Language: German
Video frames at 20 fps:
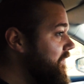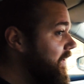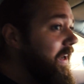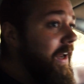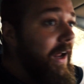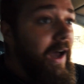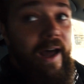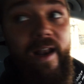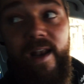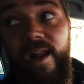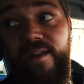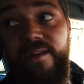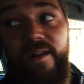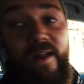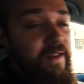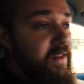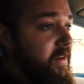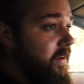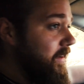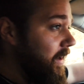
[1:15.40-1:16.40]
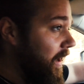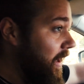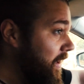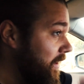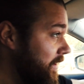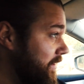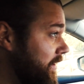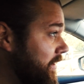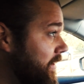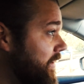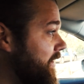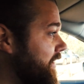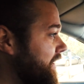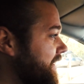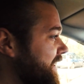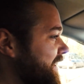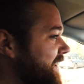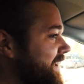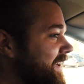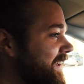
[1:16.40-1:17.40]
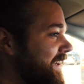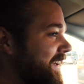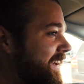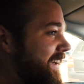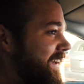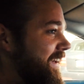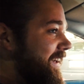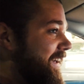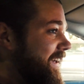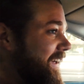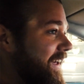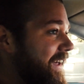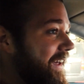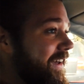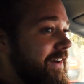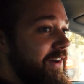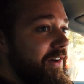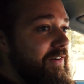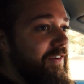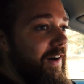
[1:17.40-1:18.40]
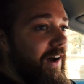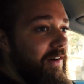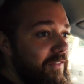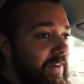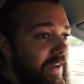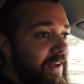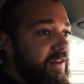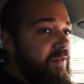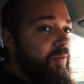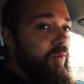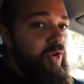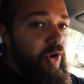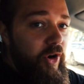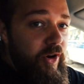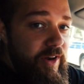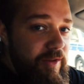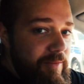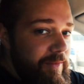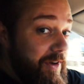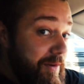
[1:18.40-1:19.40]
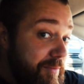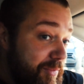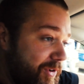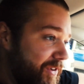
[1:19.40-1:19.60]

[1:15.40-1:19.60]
Wieder anders als gedacht, äh, fahren wir jetzt wohl doch nicht mit dem